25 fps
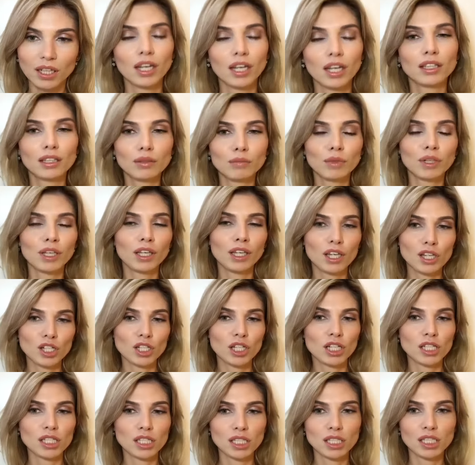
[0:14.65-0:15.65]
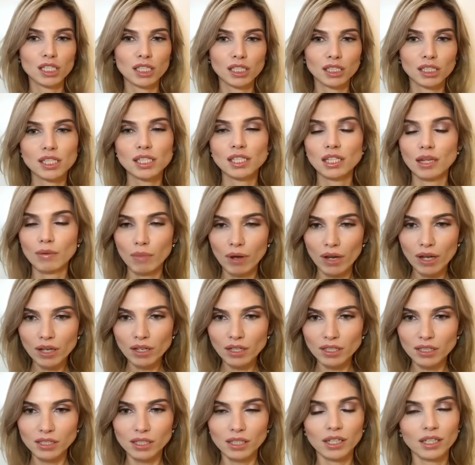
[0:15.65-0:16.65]
Этот макияж я сделала
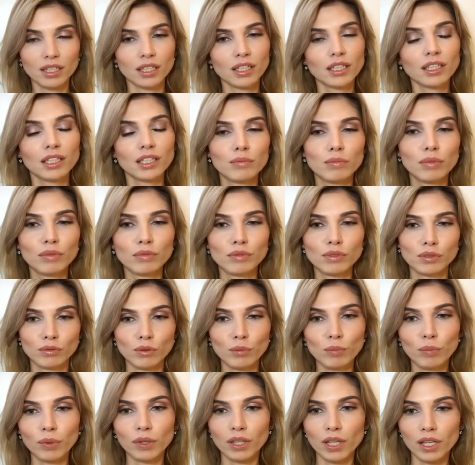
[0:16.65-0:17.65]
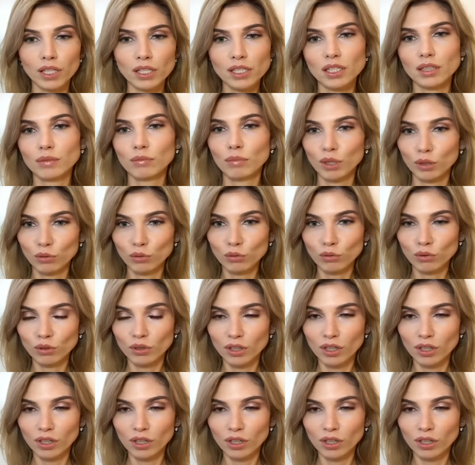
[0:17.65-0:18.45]
сама за каких-либо всего 15 минут.